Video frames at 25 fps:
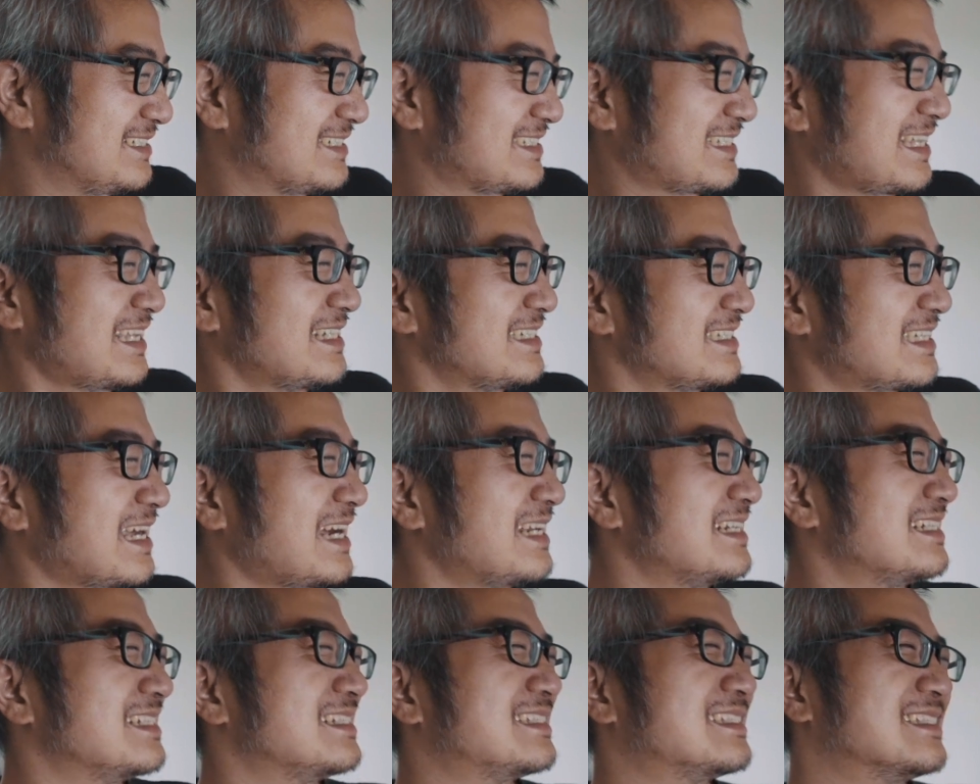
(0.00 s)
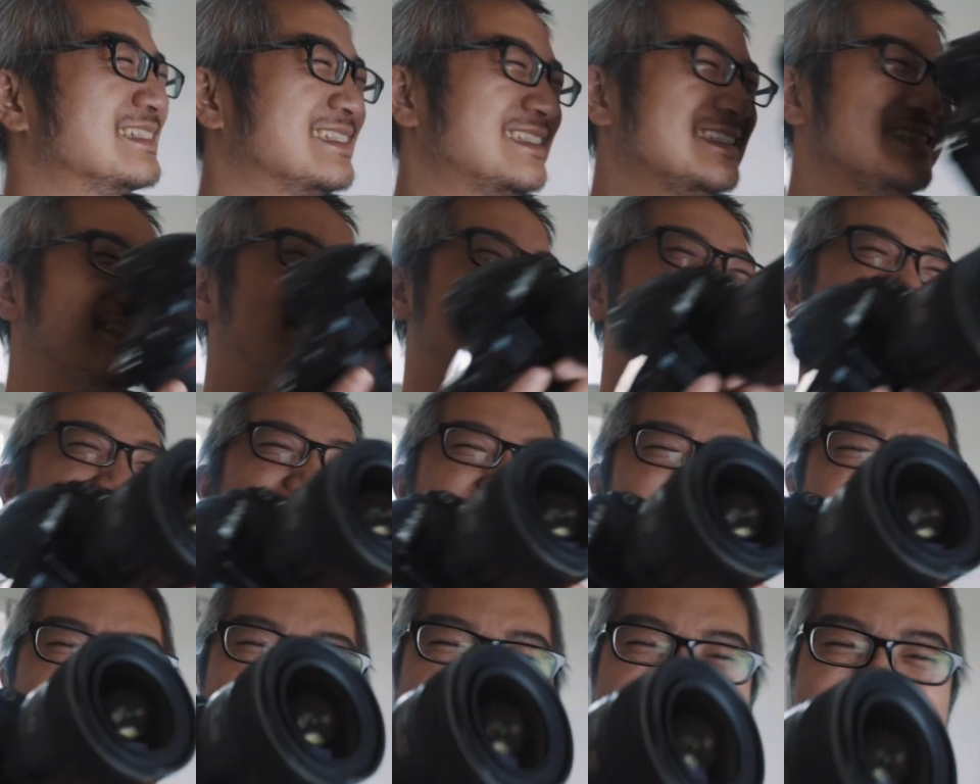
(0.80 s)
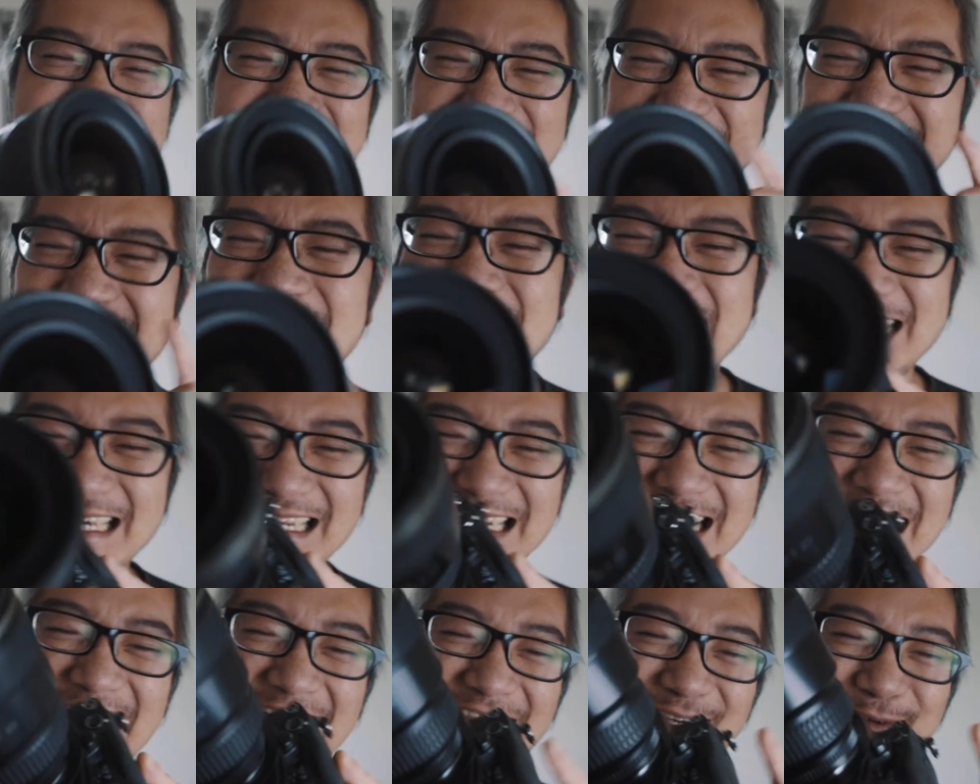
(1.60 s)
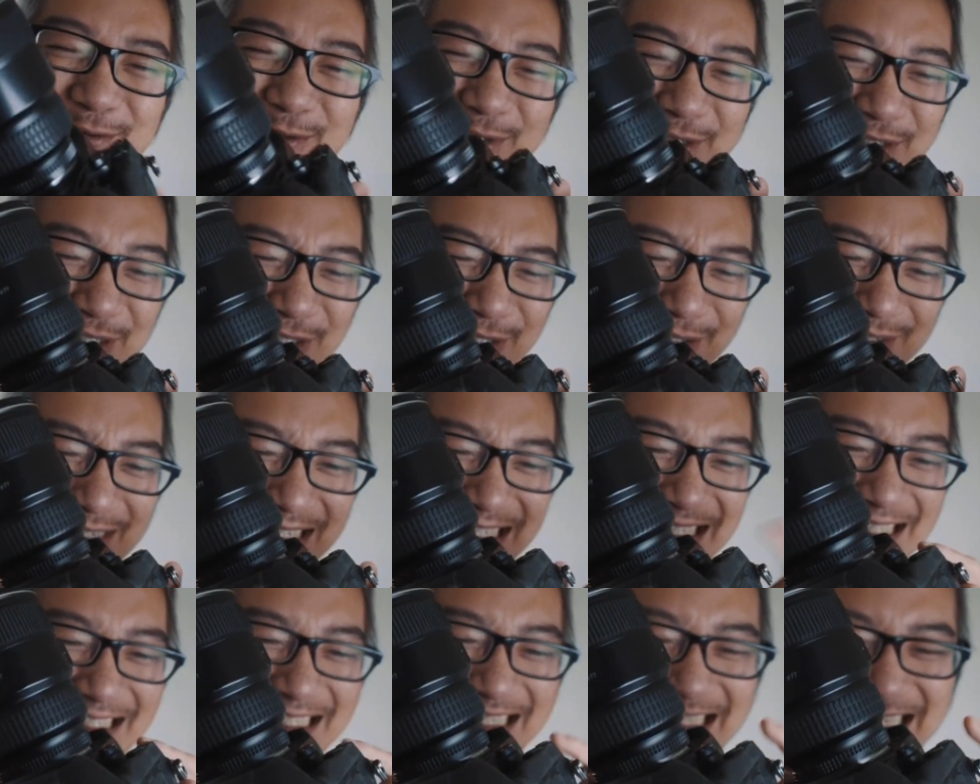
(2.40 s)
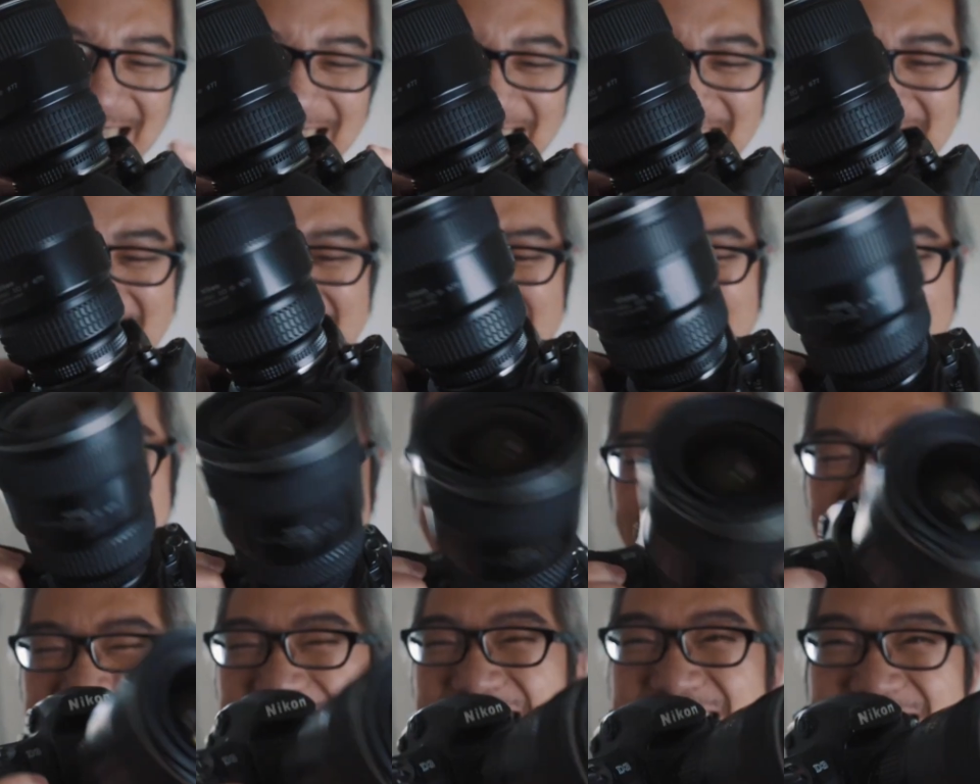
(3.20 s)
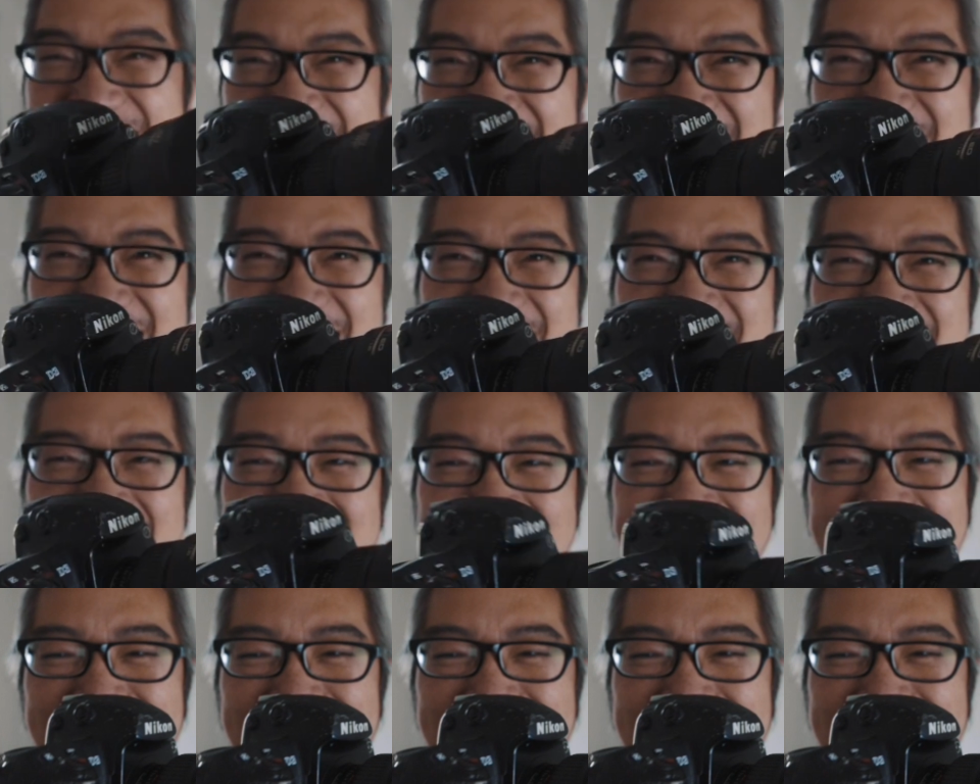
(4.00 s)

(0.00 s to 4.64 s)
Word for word: 单单的只是几个月、一年来，我用了一个尼康的 D 三。